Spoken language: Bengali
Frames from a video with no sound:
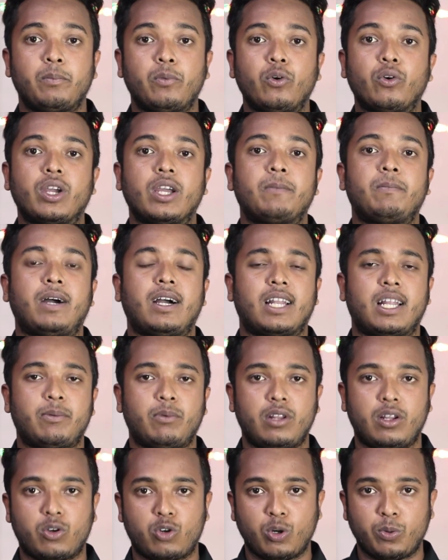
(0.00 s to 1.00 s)
মুখে বাংলা
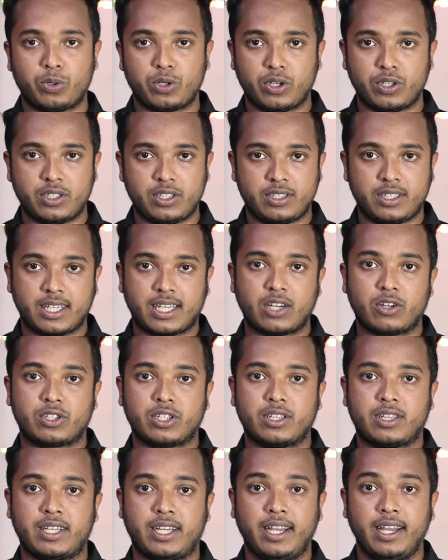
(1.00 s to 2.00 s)
বলে খুব সহজে যে কারোর
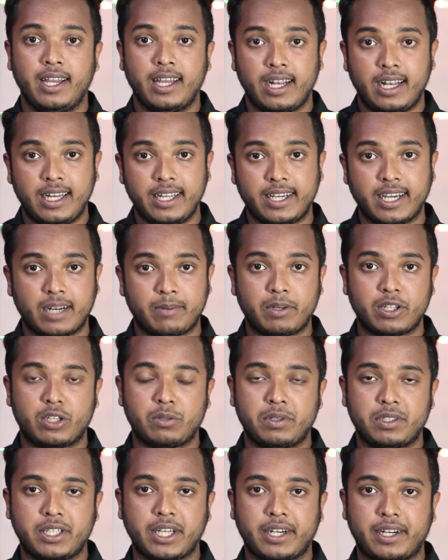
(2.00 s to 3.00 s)
সাথে লেখার
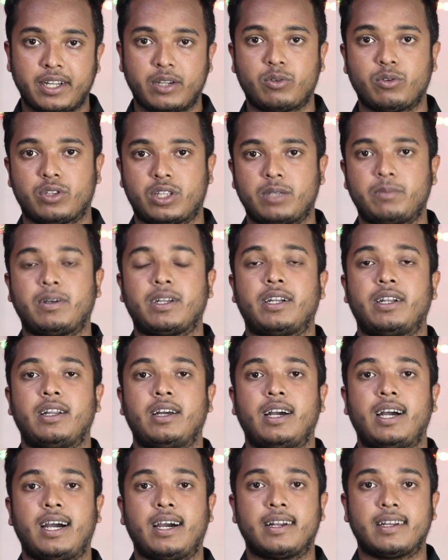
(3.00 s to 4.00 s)
মাধ্যমে চ্যাটিং করতে পারেন
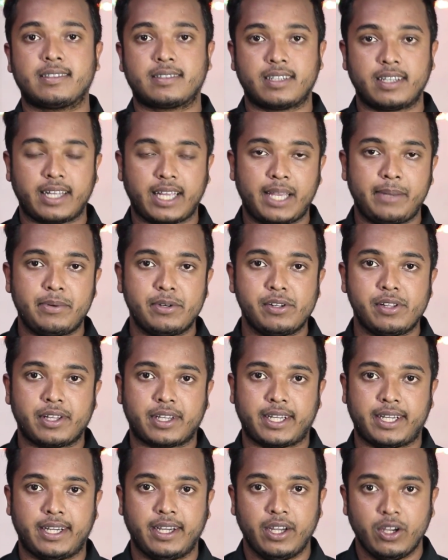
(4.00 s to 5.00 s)
আর আজকের এই ভিডিও
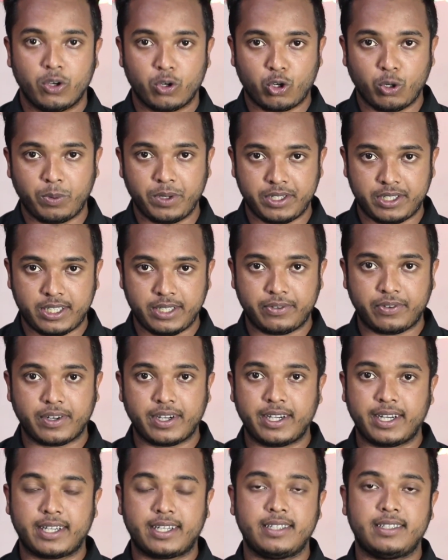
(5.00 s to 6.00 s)
থেকে খুবই
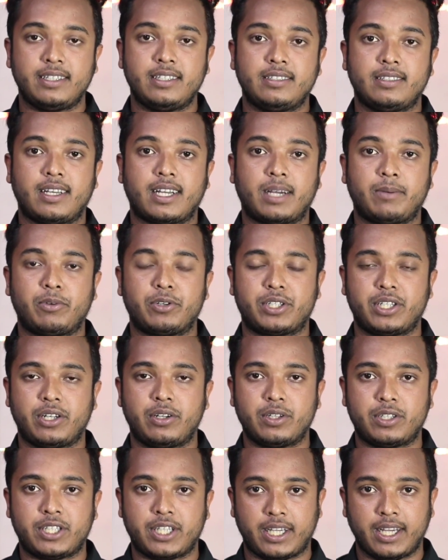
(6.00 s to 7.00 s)
ডিফারেন্ট একটি জিনিস দেখাবো
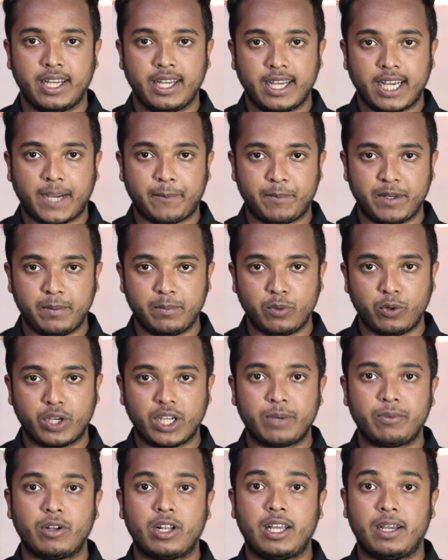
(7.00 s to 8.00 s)
সেটি হচ্ছে আপনি
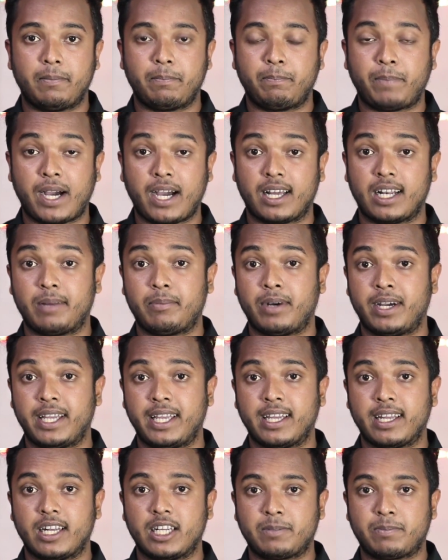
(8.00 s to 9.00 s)
মুখে বলে বাংলা বা
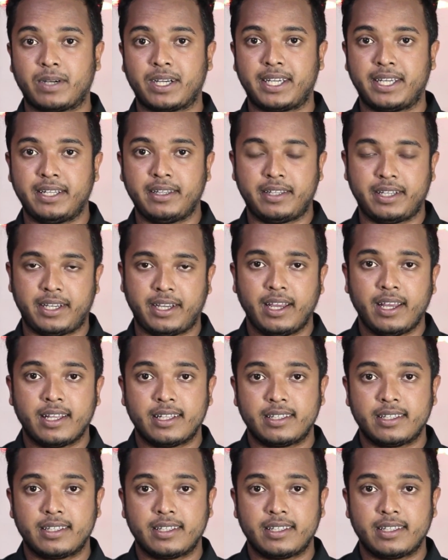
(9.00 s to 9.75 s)
ইংলিশ বা হিন্দি